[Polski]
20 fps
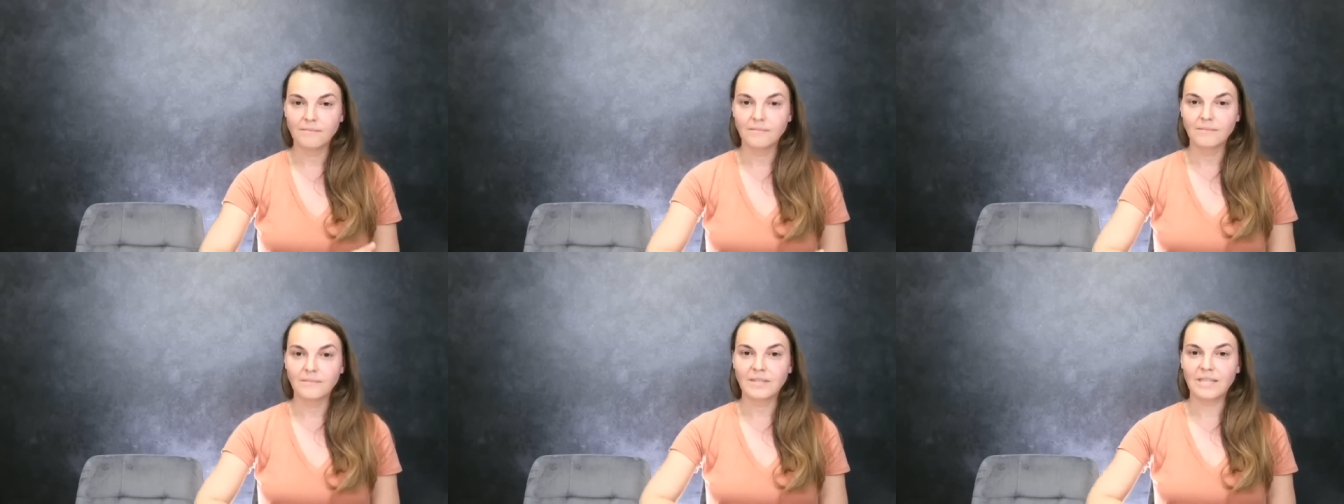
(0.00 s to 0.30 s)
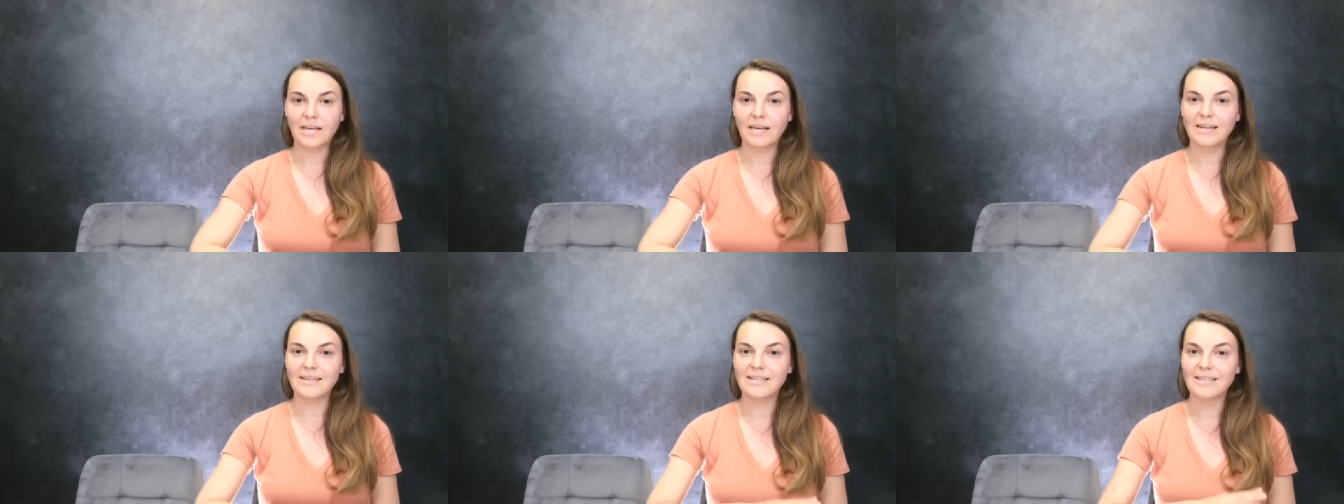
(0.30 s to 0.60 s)

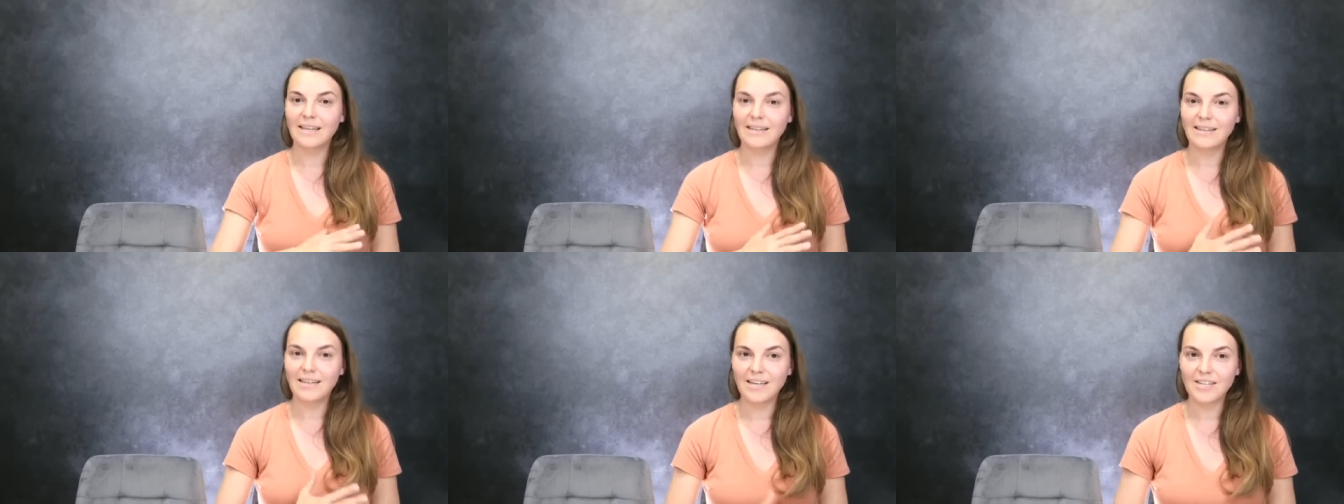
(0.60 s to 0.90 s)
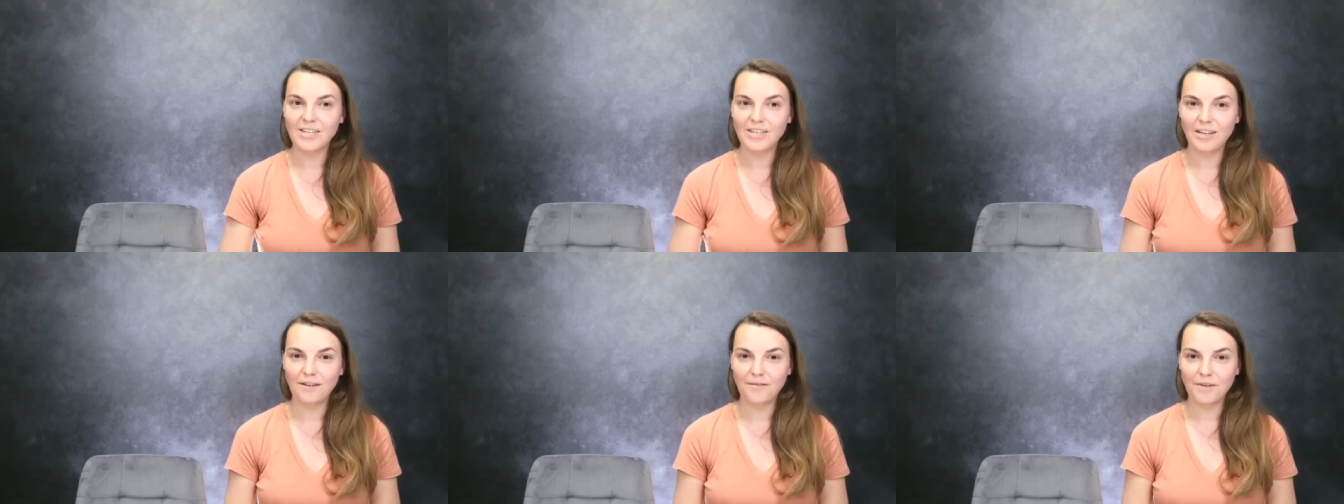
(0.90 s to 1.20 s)
taka
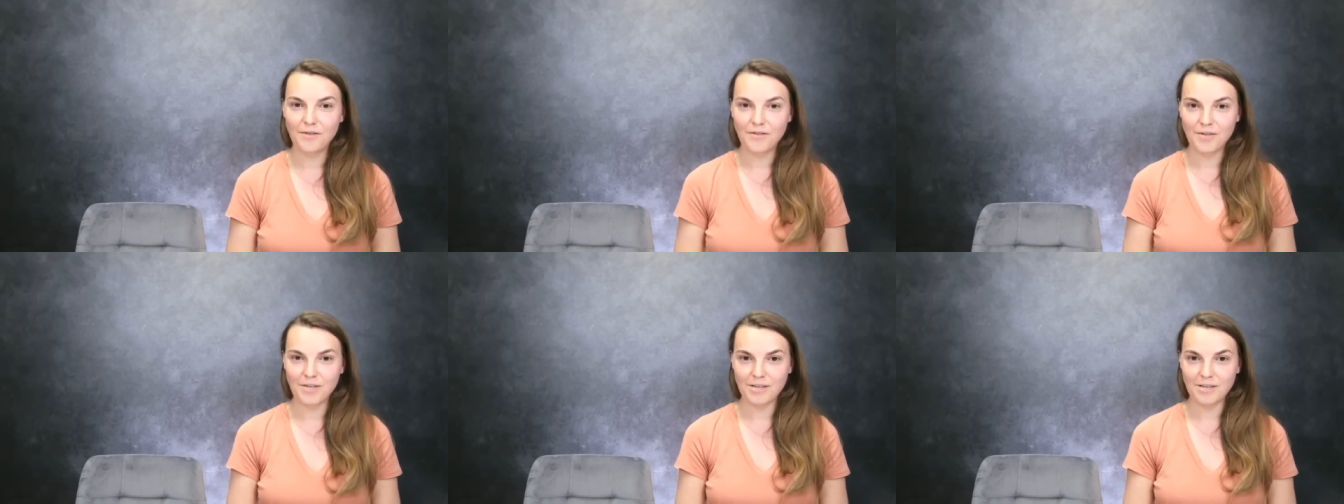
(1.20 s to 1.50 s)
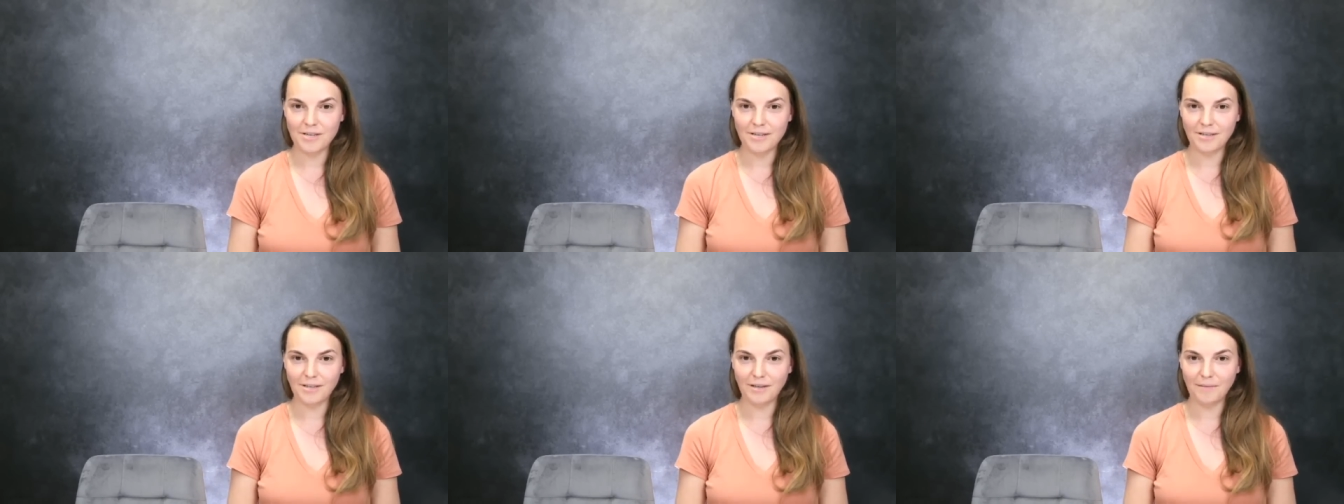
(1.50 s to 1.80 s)
stateczna we
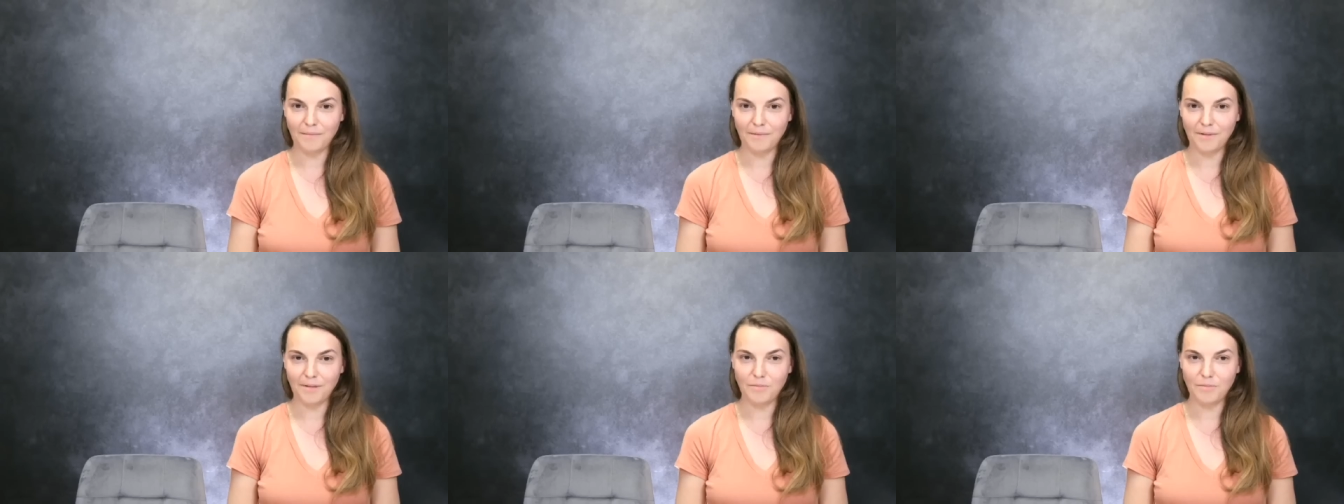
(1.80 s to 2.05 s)
wszystkim.